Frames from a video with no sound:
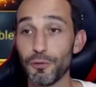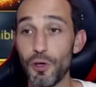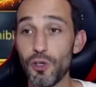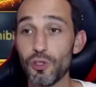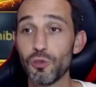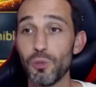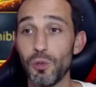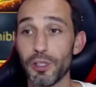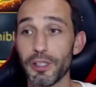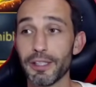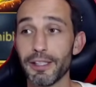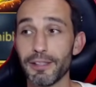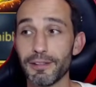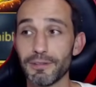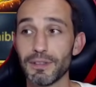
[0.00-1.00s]
Franchement, les
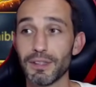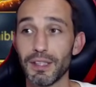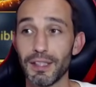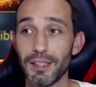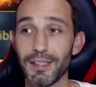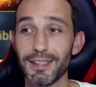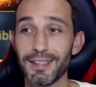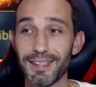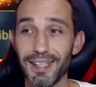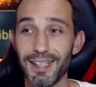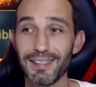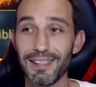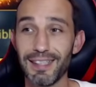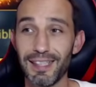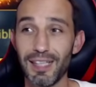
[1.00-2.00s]
gars.
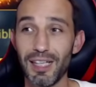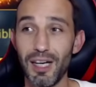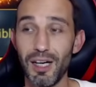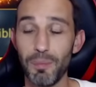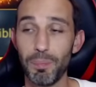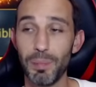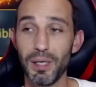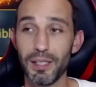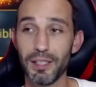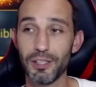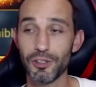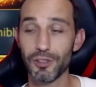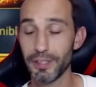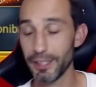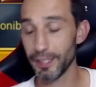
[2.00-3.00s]
15 éclats, pas un
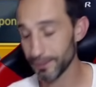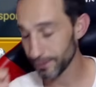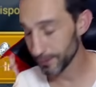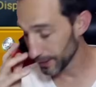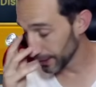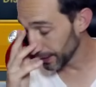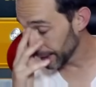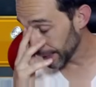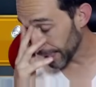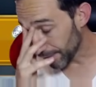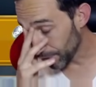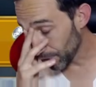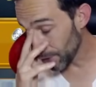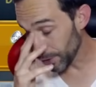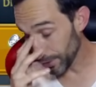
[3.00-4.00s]
légendaire.
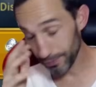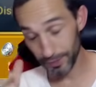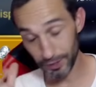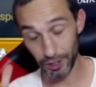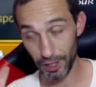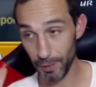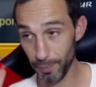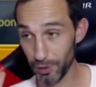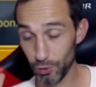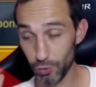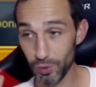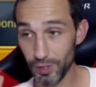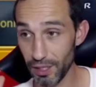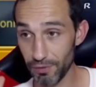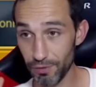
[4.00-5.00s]
Avant, j'ai
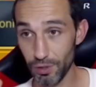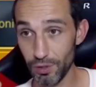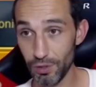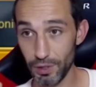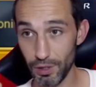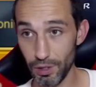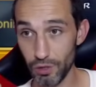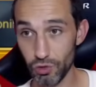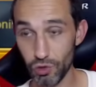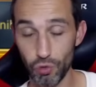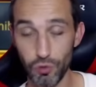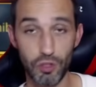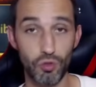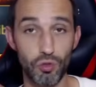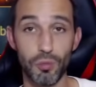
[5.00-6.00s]
l'impression qu'avant, alors ça
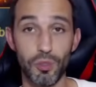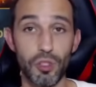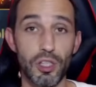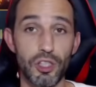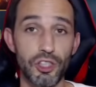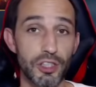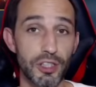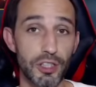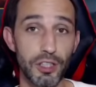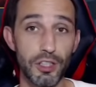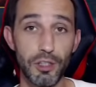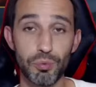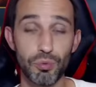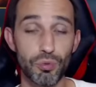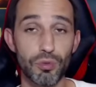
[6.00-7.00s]
devait être sûrement de la chatte à
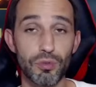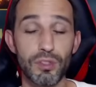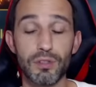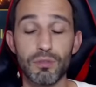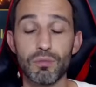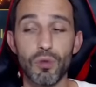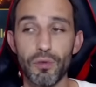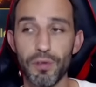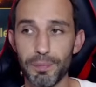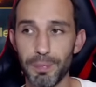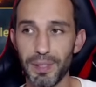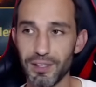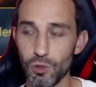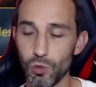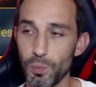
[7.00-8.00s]
DD, puisque à
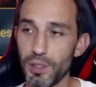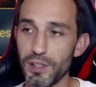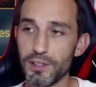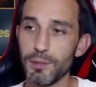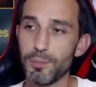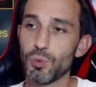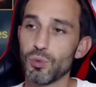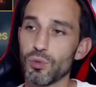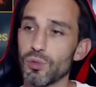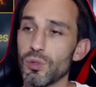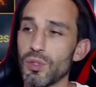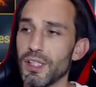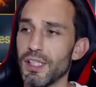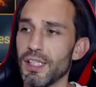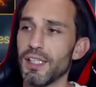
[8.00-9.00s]
partir du principe que
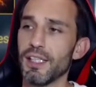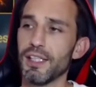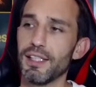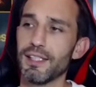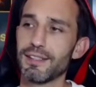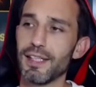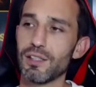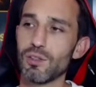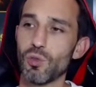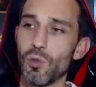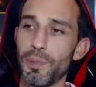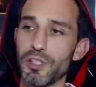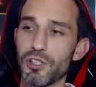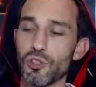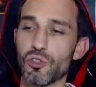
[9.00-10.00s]
les stats n'ont
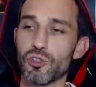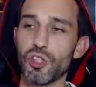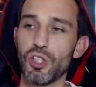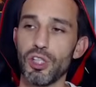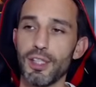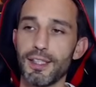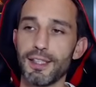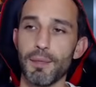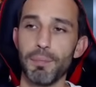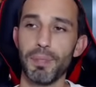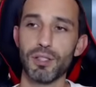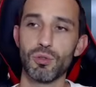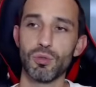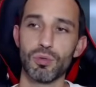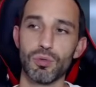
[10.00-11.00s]
pas changé, qu'il n'y a
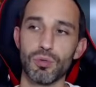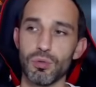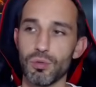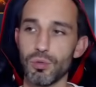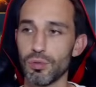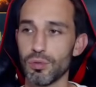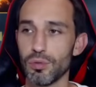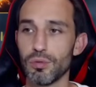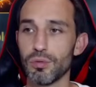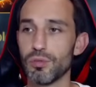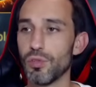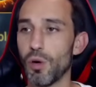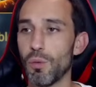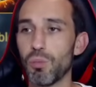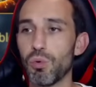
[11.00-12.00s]
pas
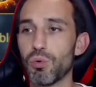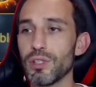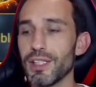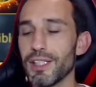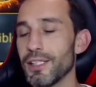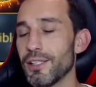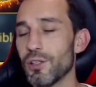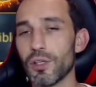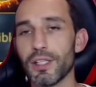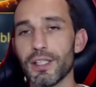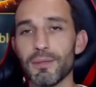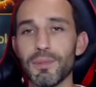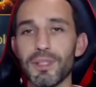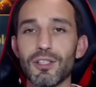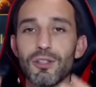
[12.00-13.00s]
d'embrouilles dans
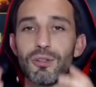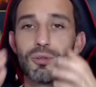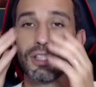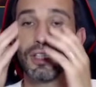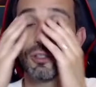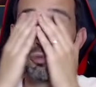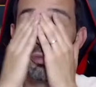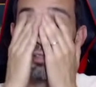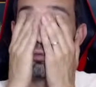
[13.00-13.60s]
les méthodes de calcul